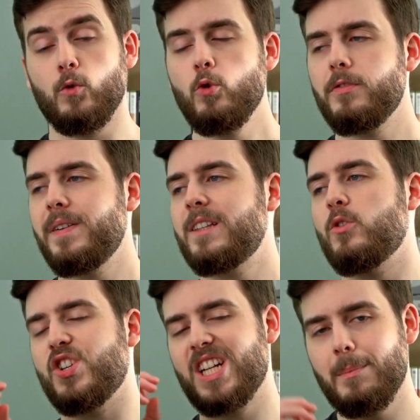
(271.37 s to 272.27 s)
Ne
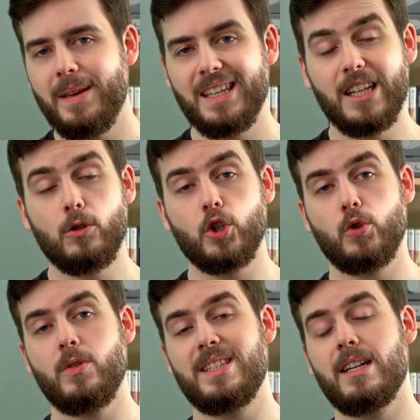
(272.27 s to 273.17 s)
faites jamais quelque
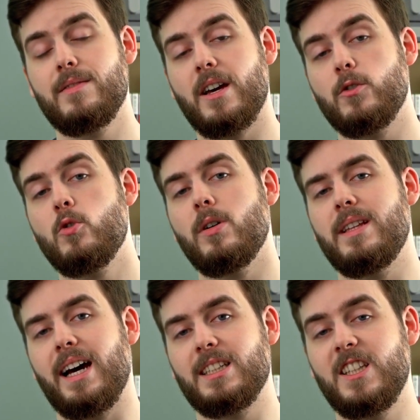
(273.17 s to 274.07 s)
chose d'inférieur
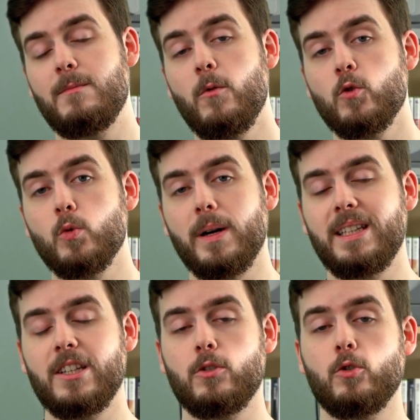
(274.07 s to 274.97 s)
narrativement sous
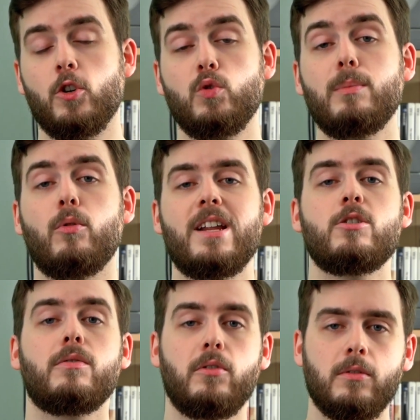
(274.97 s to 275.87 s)
prétexte que ce soit pour les
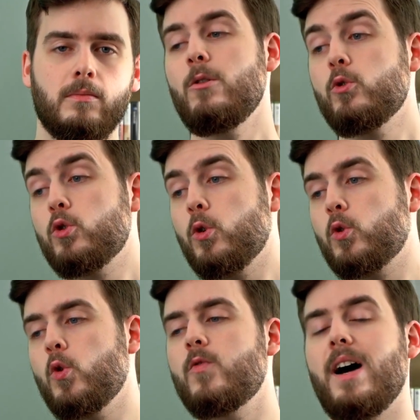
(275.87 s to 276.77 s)
enfants. Et on se
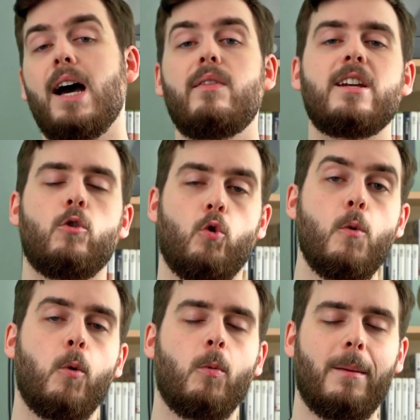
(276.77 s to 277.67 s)
retrouve avec
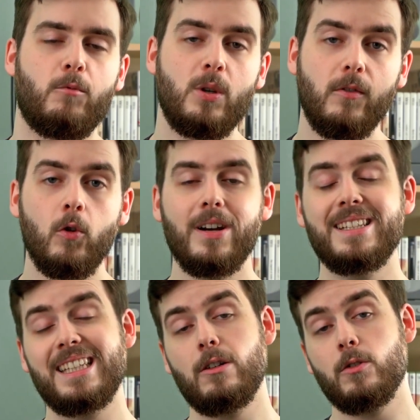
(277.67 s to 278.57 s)
le problème suivant, les
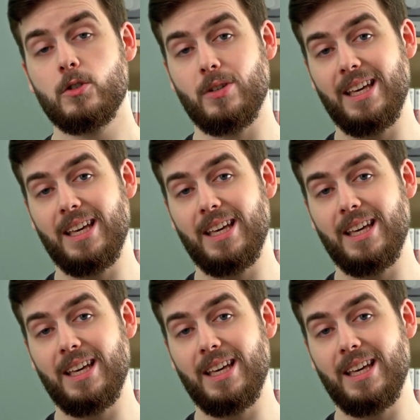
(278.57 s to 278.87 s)
séquences